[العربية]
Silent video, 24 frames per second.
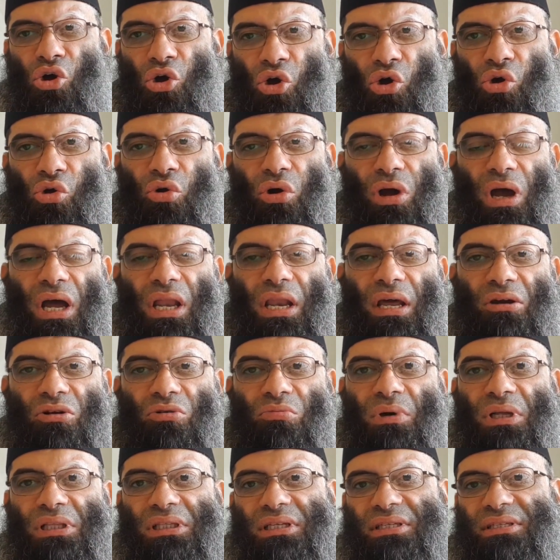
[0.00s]
حق
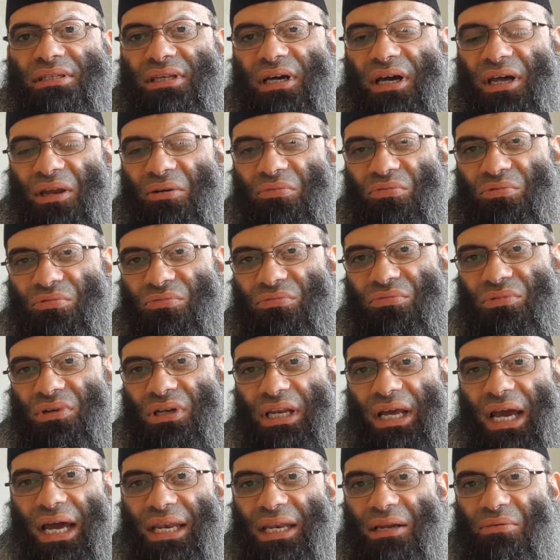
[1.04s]
لكم أن تستغربوا
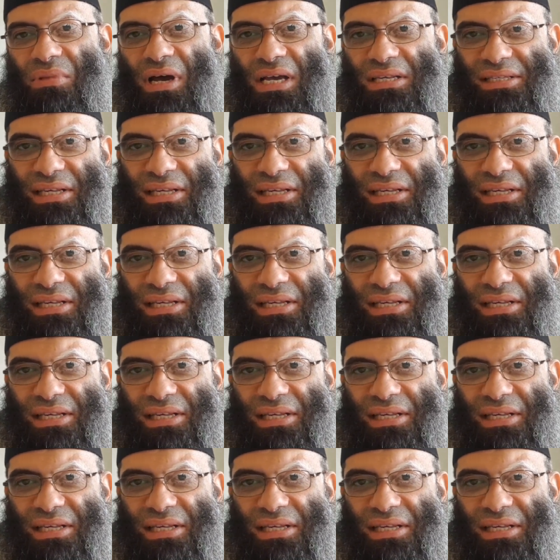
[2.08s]
لأن ما